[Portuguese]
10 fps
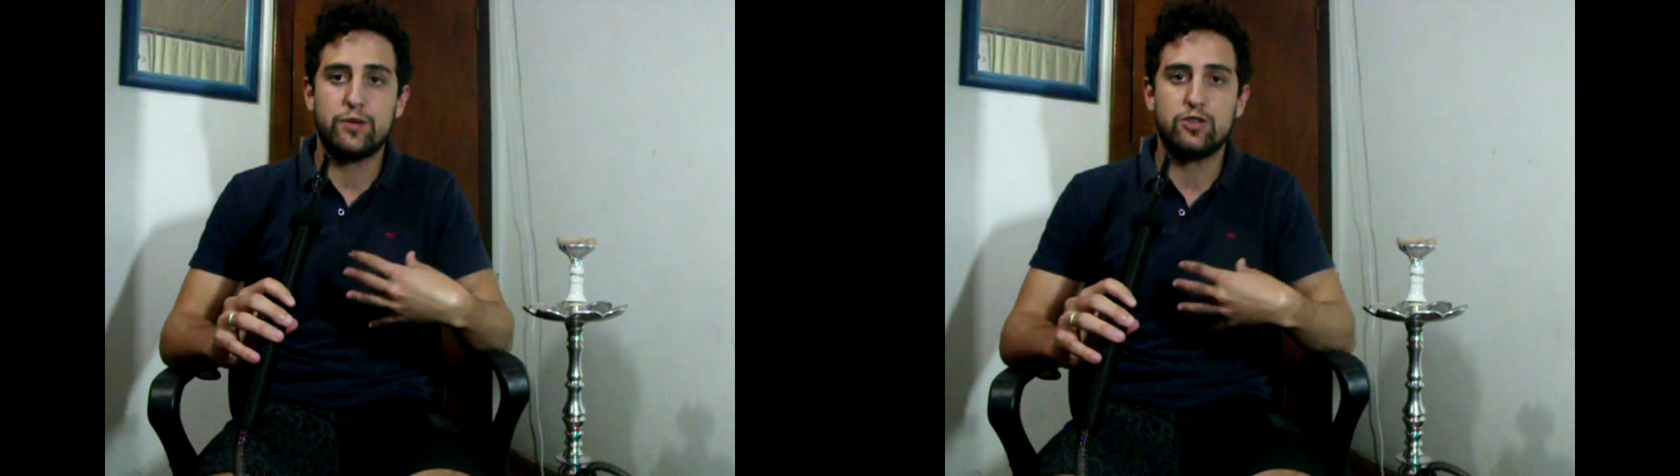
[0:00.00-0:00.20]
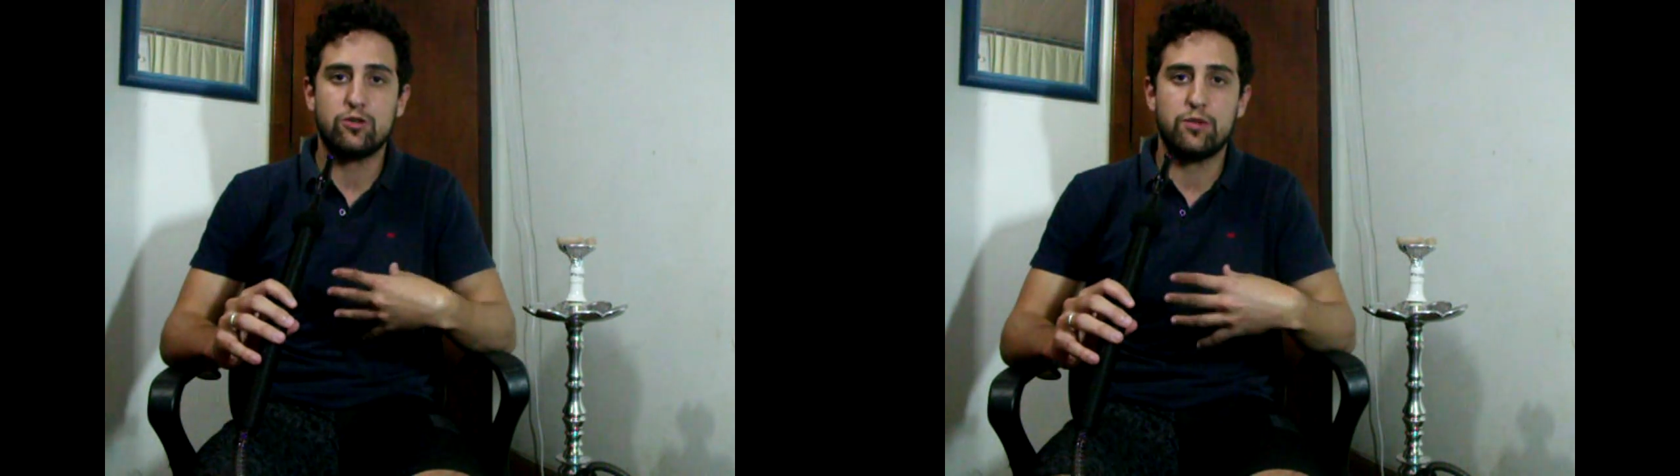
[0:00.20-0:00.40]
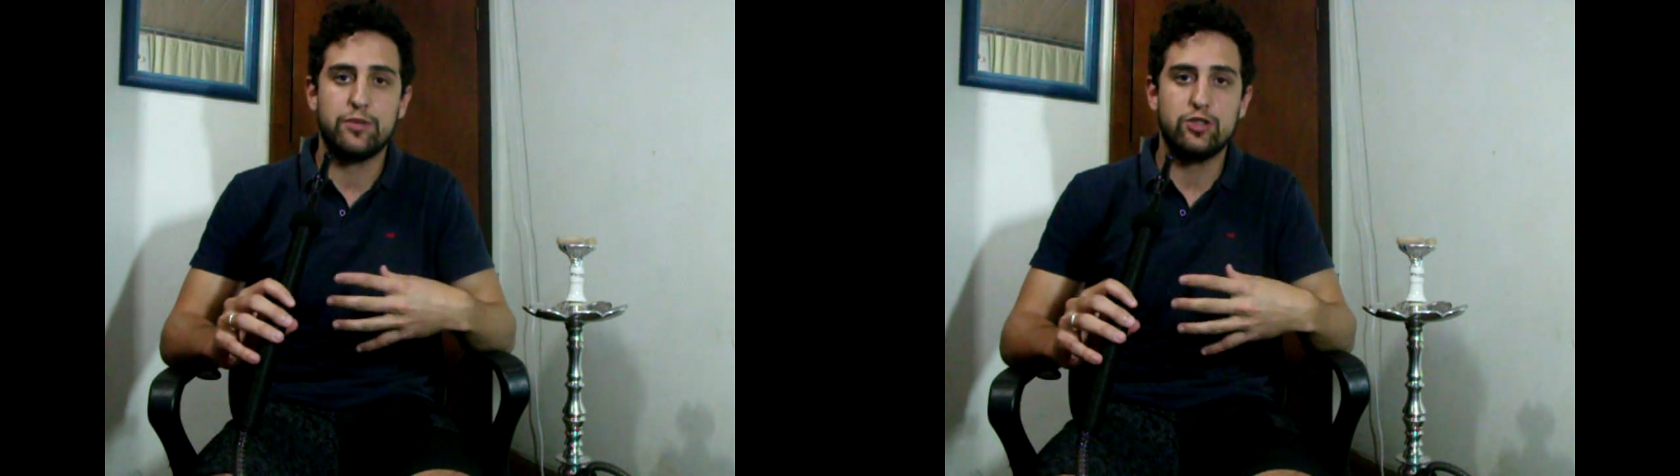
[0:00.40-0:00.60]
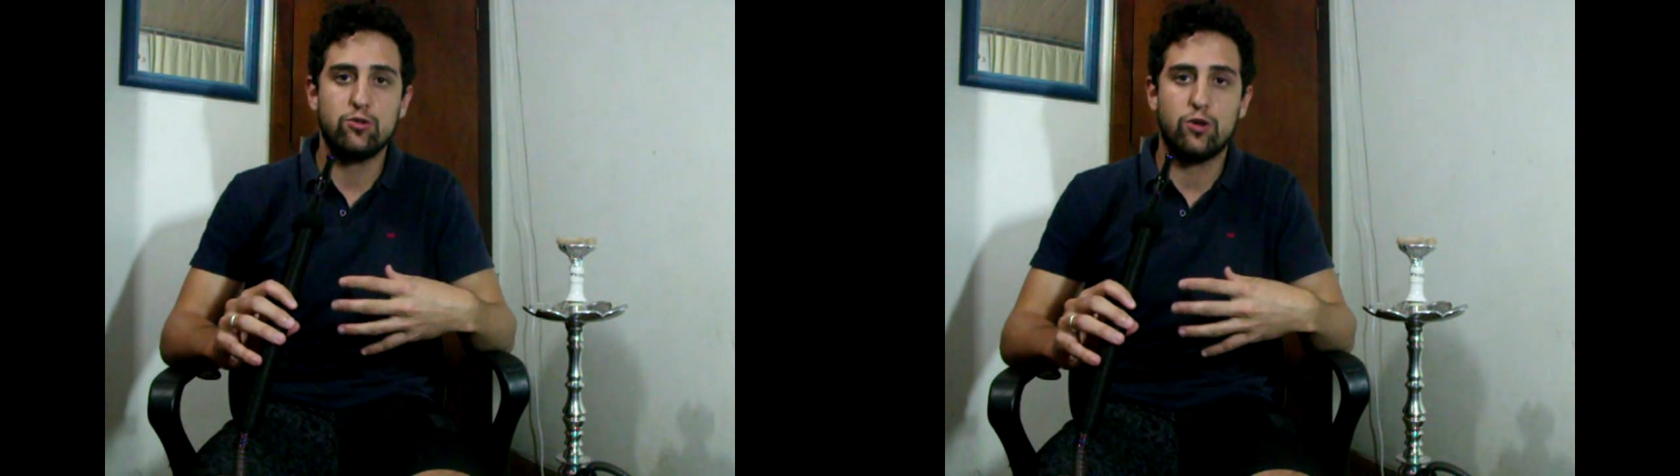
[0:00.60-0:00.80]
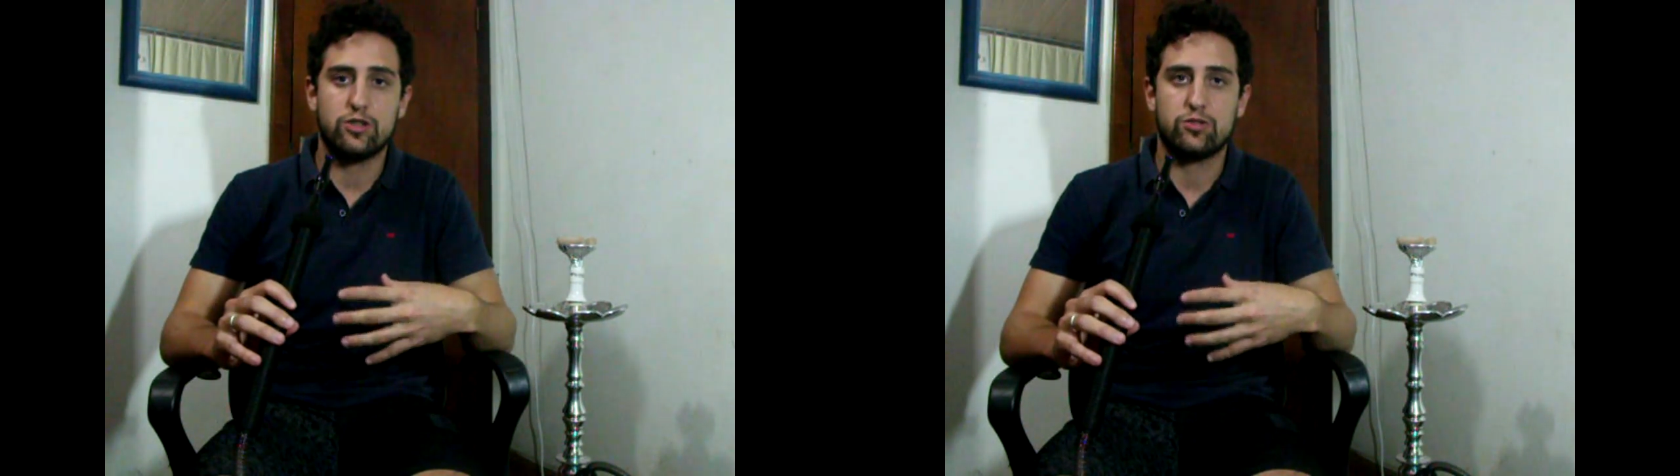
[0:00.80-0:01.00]
particularmente
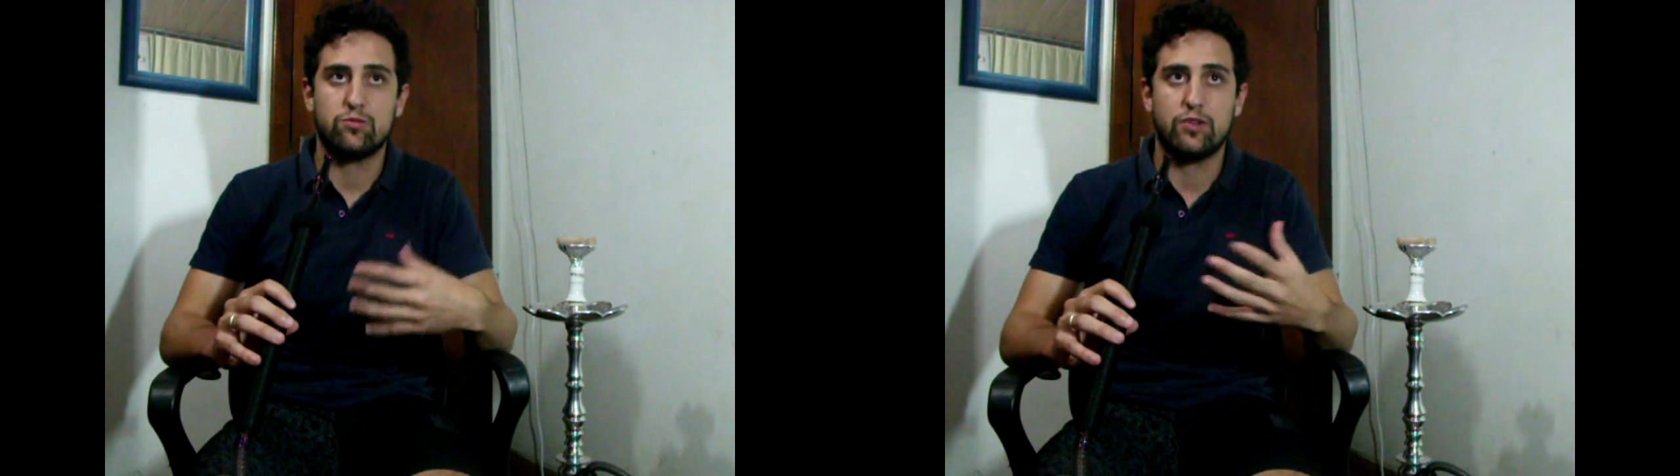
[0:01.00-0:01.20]
gosto.